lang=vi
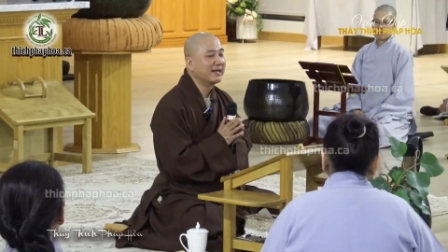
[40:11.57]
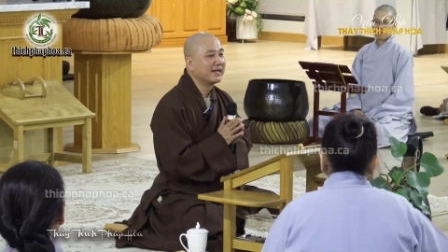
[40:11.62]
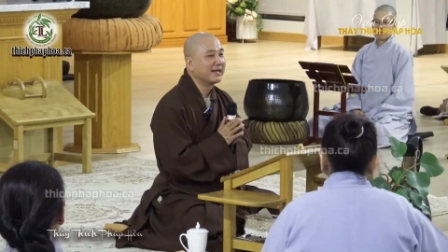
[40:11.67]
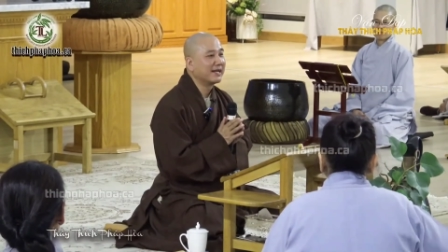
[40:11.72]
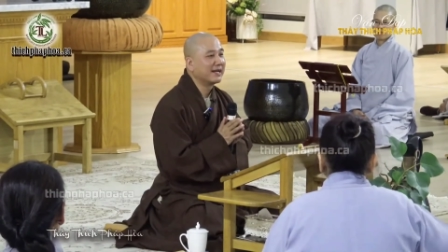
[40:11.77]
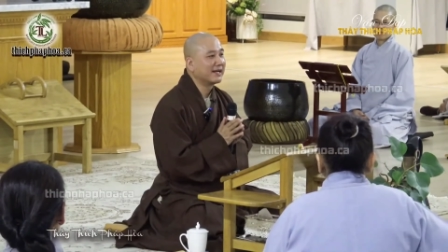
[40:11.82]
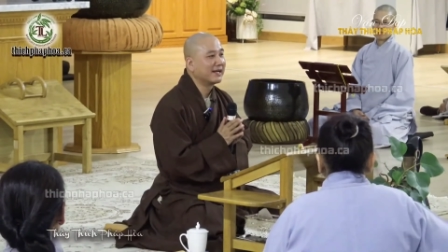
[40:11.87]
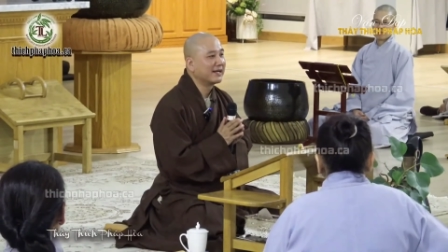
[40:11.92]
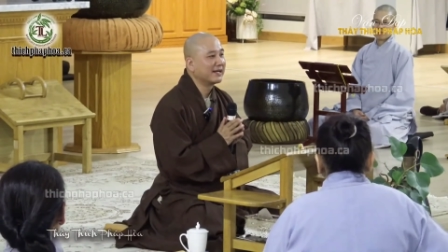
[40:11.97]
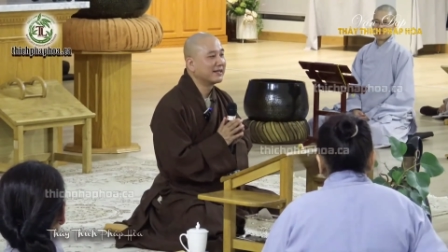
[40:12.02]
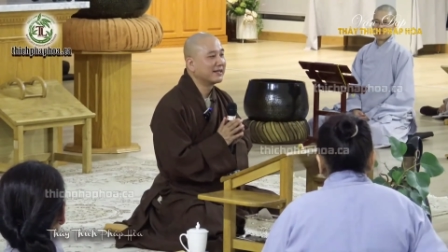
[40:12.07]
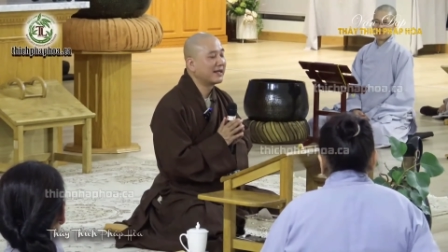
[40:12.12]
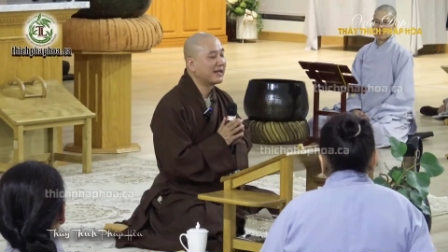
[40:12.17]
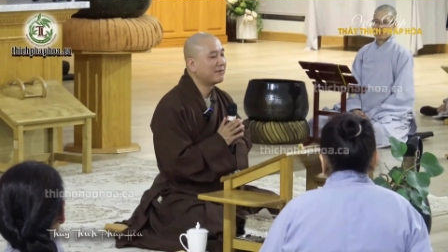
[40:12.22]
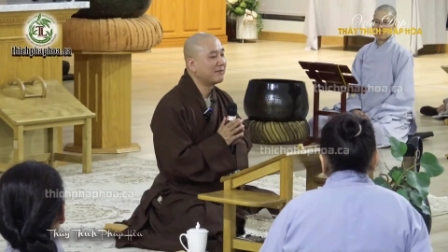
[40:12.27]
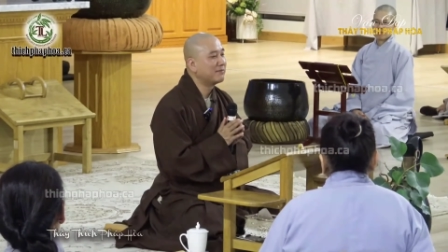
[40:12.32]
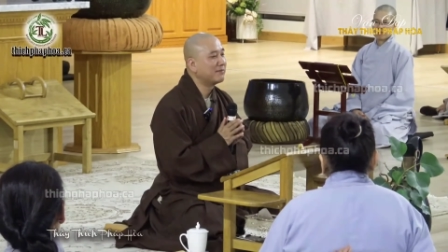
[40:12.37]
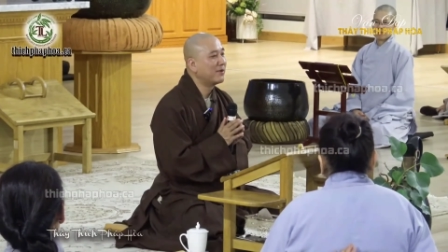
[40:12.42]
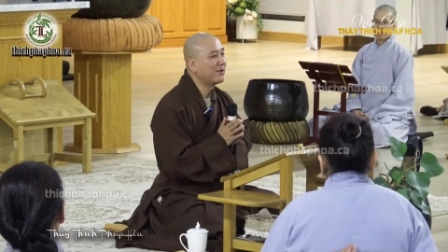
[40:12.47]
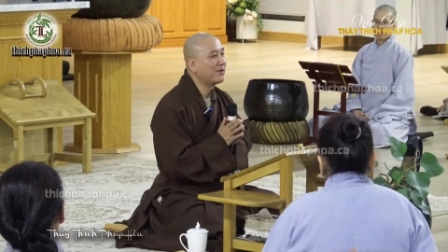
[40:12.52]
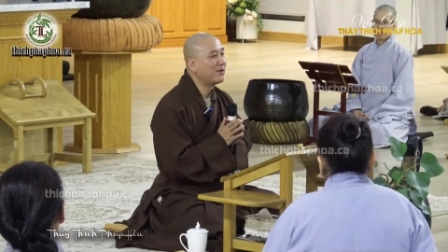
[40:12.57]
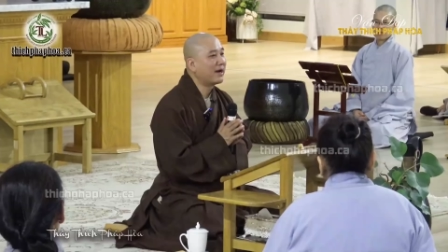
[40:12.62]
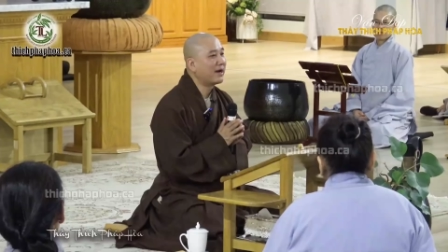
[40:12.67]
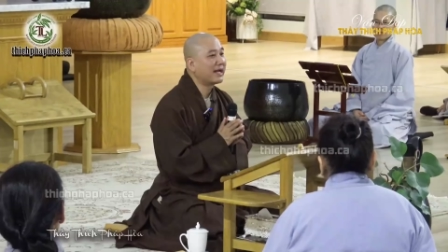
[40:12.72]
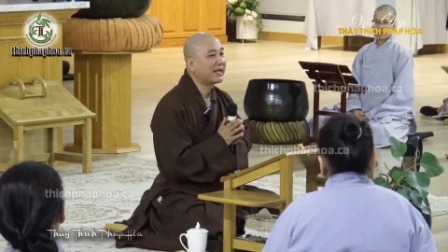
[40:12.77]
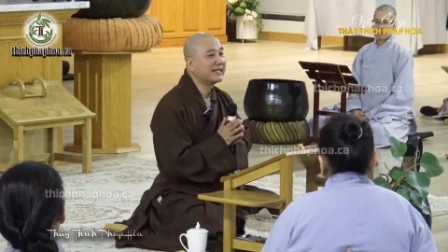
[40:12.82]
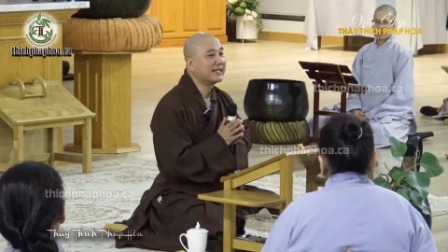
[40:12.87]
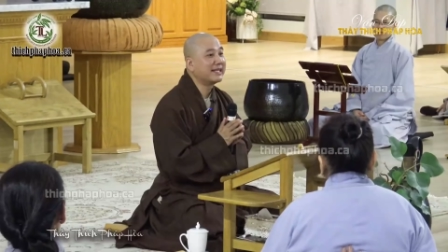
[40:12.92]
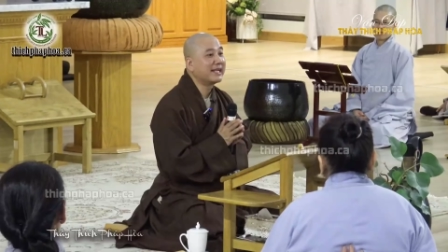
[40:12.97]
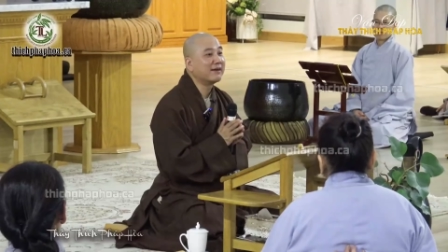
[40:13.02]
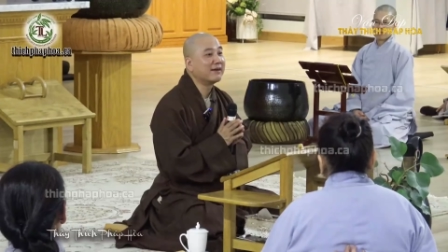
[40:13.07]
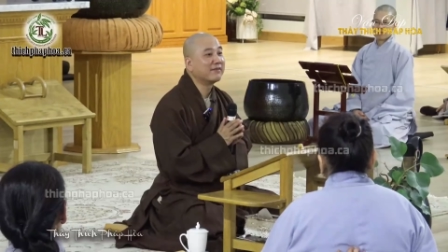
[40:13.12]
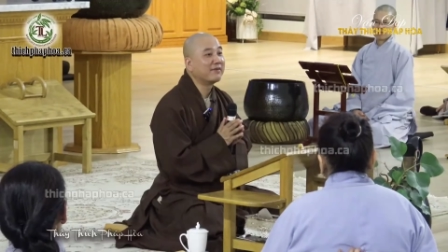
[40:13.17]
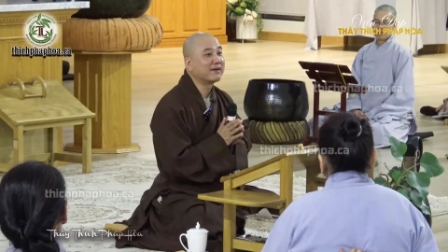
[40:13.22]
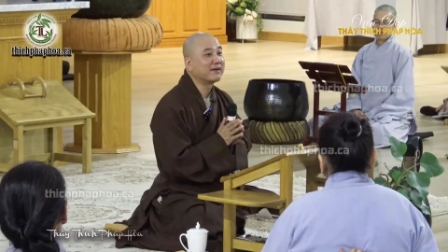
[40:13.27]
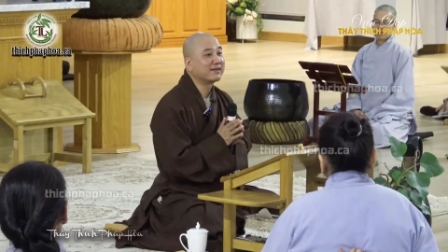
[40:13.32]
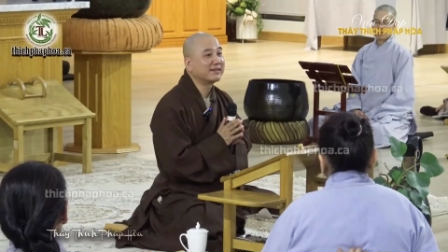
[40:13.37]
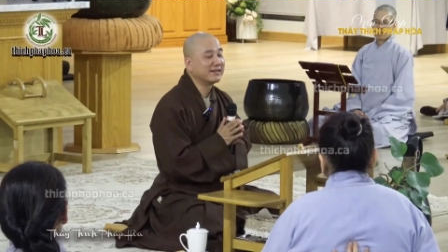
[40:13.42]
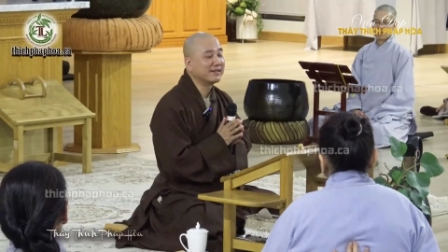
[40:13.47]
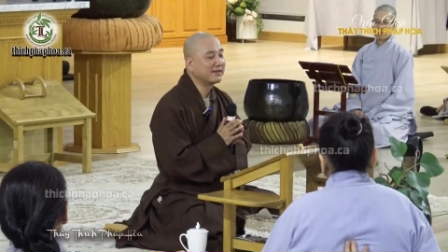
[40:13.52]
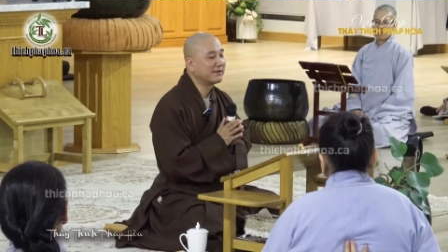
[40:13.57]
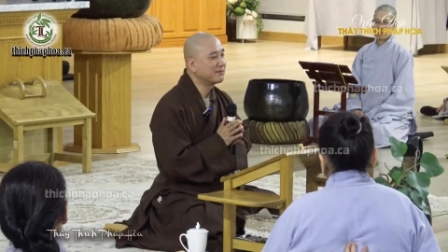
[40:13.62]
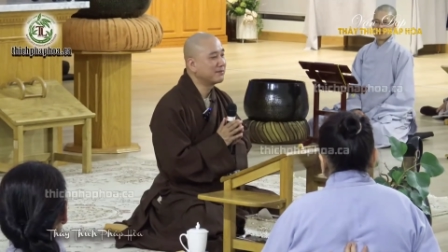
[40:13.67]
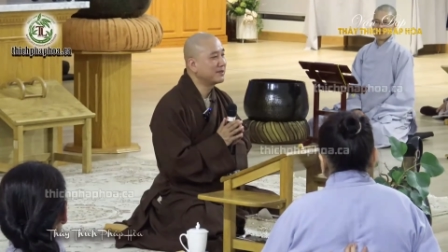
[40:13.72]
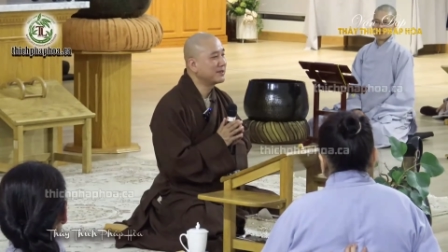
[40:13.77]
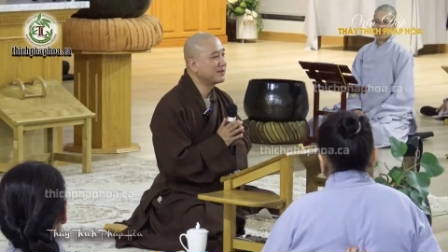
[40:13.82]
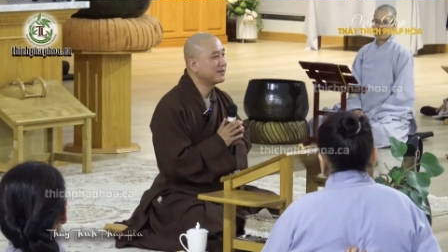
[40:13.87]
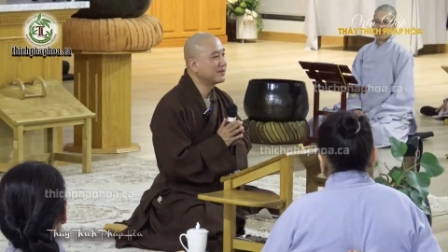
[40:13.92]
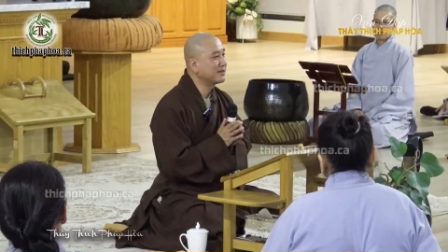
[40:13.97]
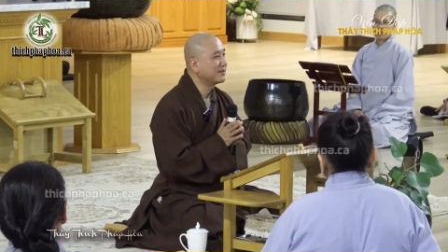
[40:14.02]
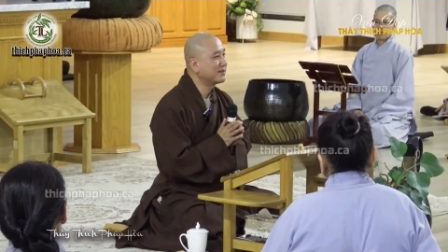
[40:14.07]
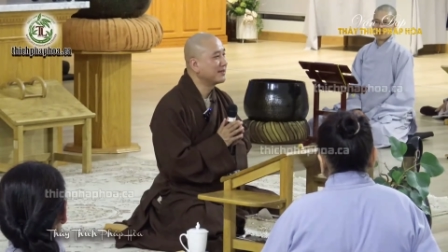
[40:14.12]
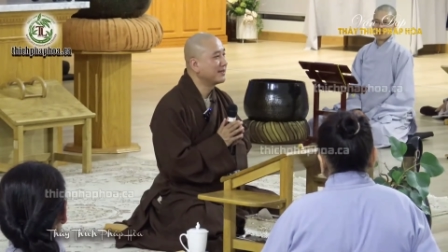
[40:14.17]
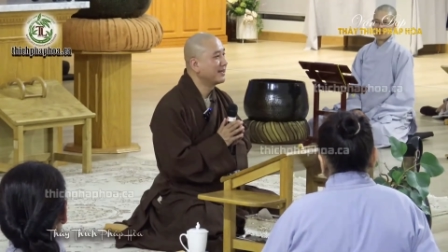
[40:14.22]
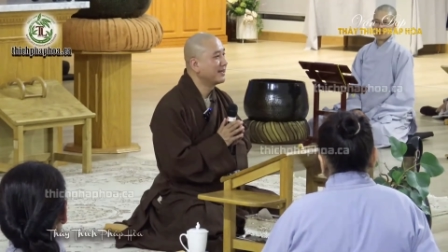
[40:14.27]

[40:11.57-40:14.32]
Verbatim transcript: à, Nam Mô A Di Đà Phật gì đó không biết nữa,